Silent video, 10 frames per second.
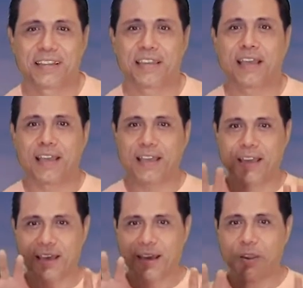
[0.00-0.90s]
Nah,
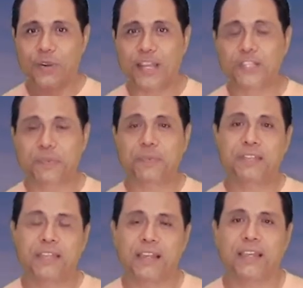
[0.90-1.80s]
orang
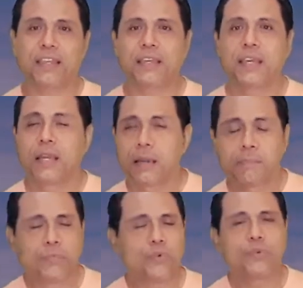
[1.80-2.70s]
seperti ini
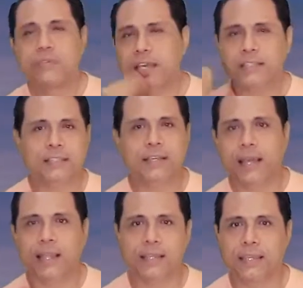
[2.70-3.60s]
mudah
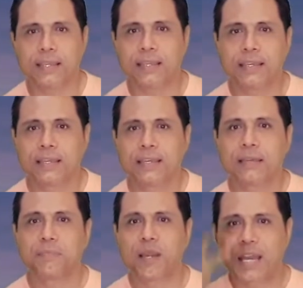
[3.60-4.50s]
sekali
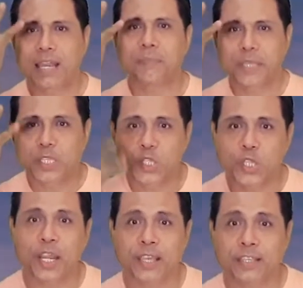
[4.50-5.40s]
mengalami
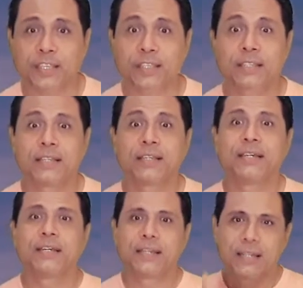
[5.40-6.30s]
stres
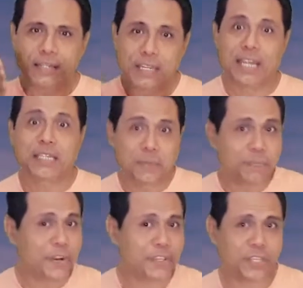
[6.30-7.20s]
dan
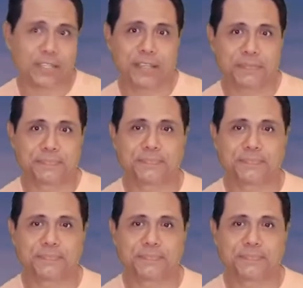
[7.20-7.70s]
depresi.